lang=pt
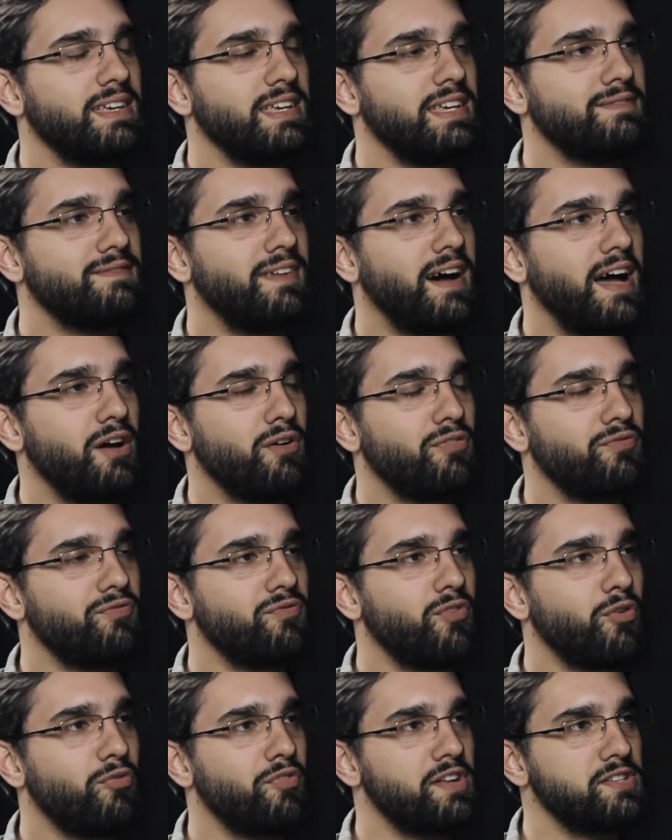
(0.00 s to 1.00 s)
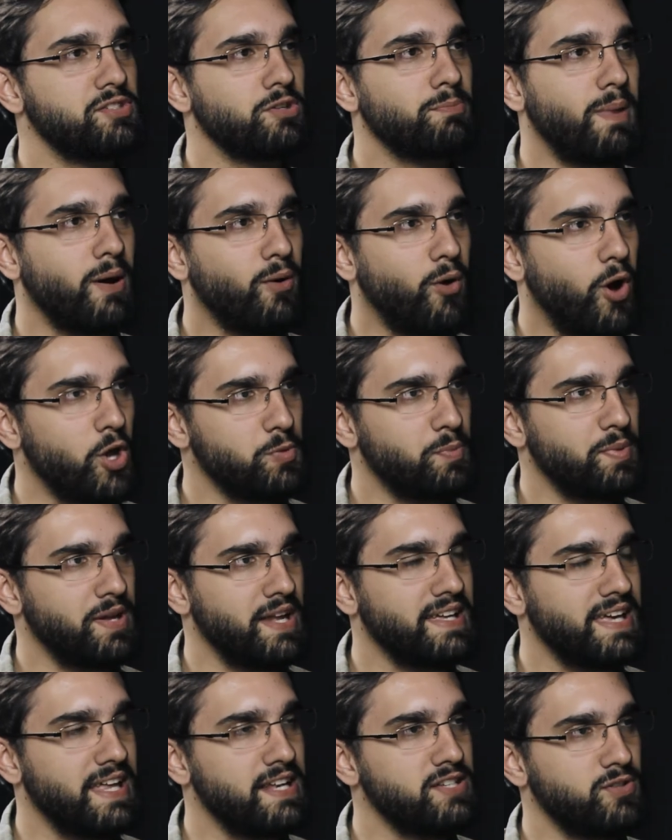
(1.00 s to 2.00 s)
e vai of oferecer um pacote para
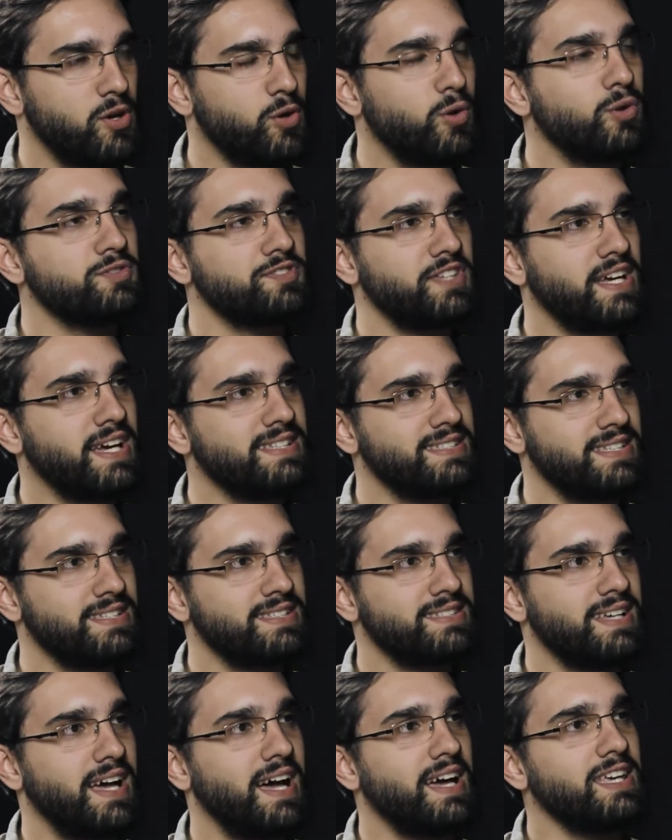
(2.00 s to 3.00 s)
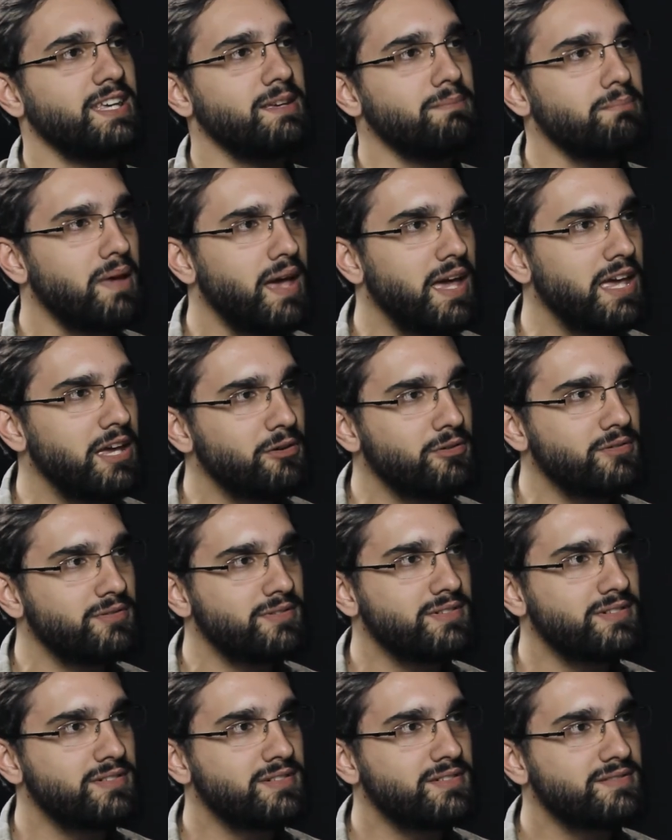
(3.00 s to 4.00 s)
ele que ele só consegue acessar e-mail,
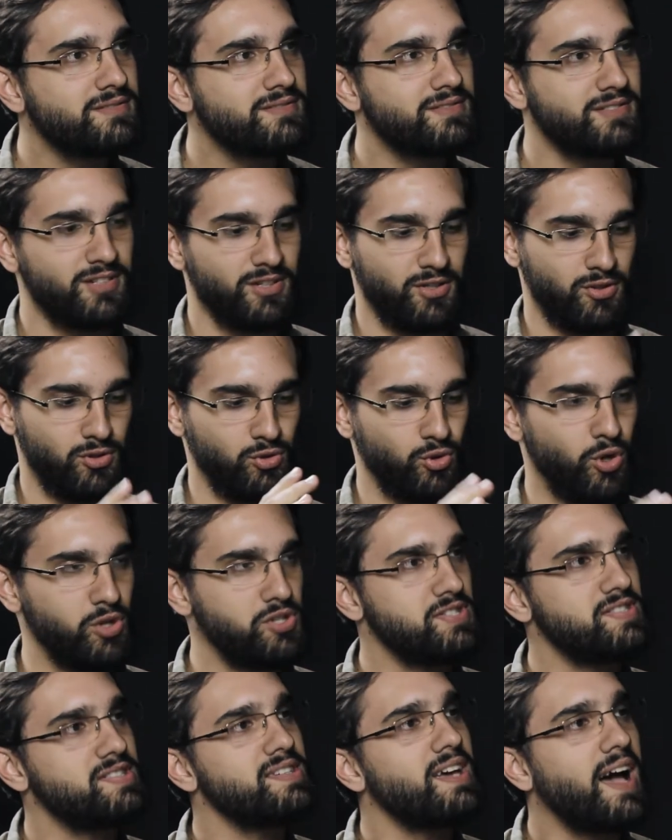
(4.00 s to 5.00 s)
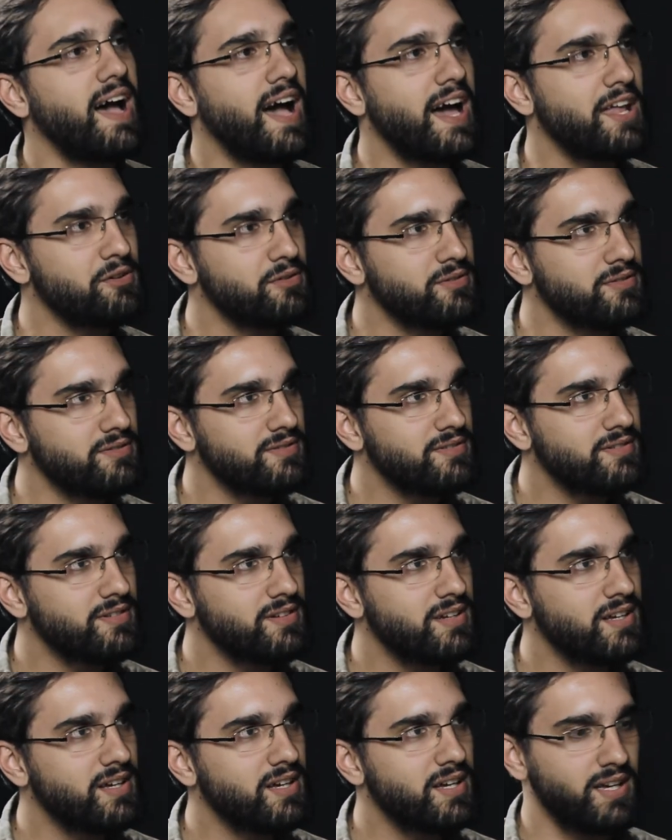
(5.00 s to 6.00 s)
noticiário
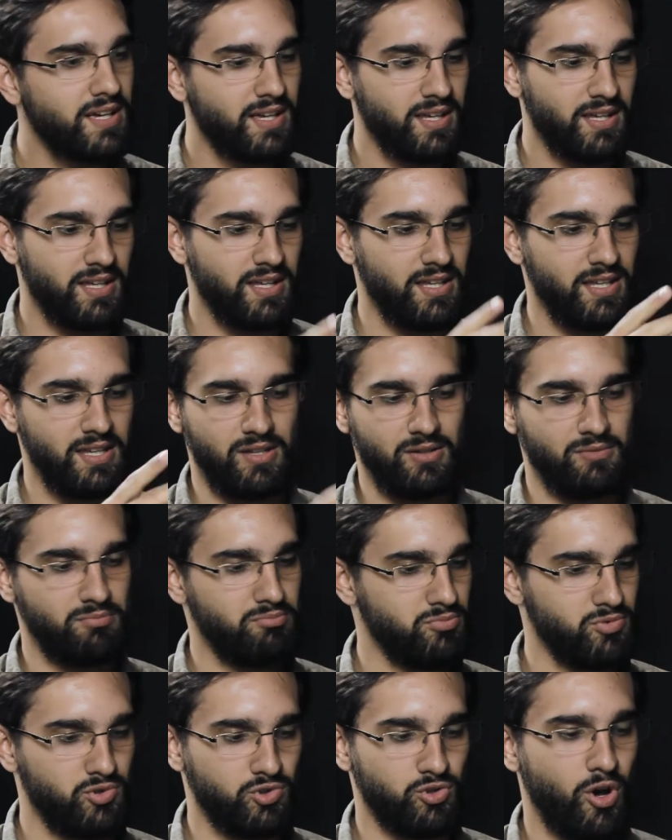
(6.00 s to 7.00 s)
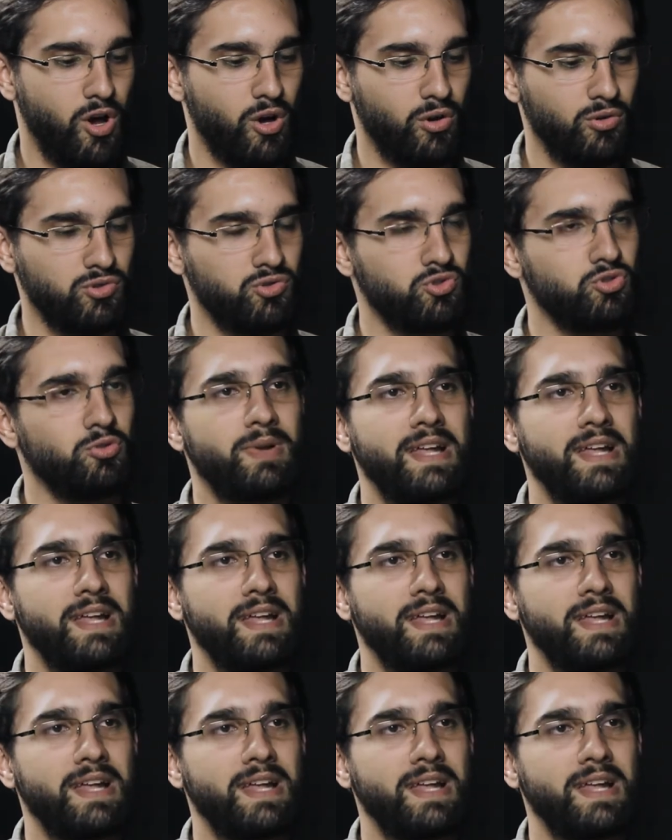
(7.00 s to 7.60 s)
e jogos do